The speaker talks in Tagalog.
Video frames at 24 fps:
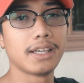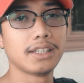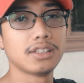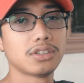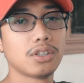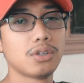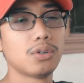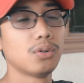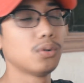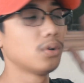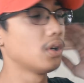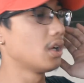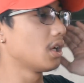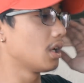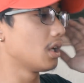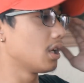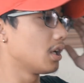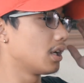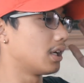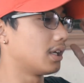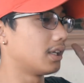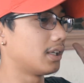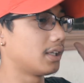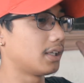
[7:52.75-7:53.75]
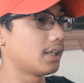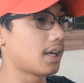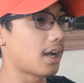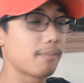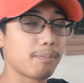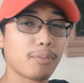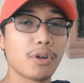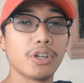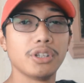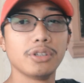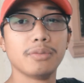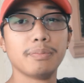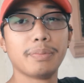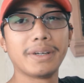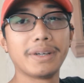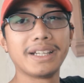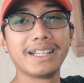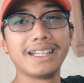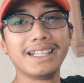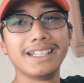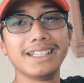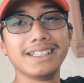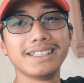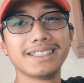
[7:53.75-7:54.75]
So, uh, ang point ng
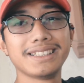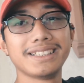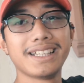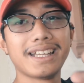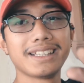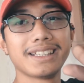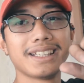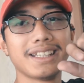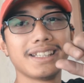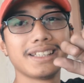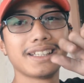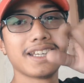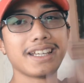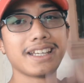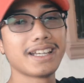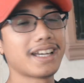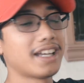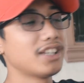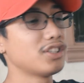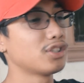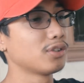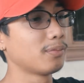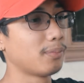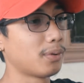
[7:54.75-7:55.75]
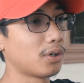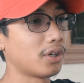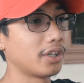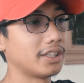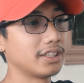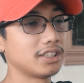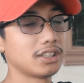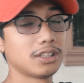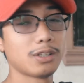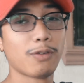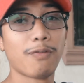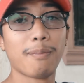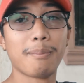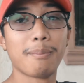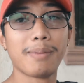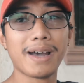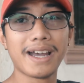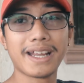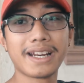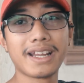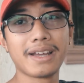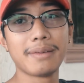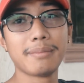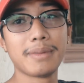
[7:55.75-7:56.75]
paglilinis natin kay Kanjo Boy is
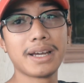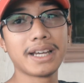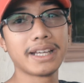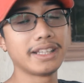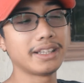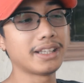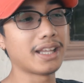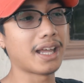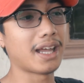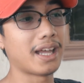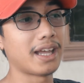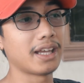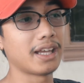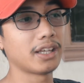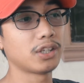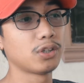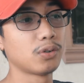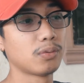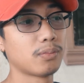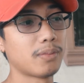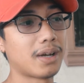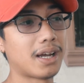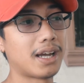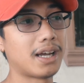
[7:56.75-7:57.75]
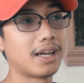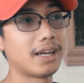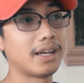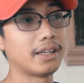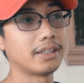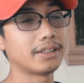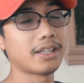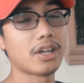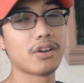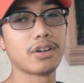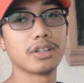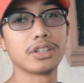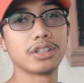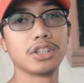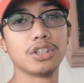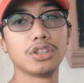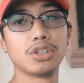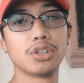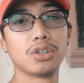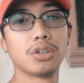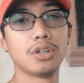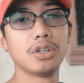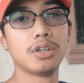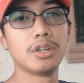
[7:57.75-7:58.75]
para makita yung mga tawag
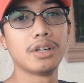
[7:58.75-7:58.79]
dito,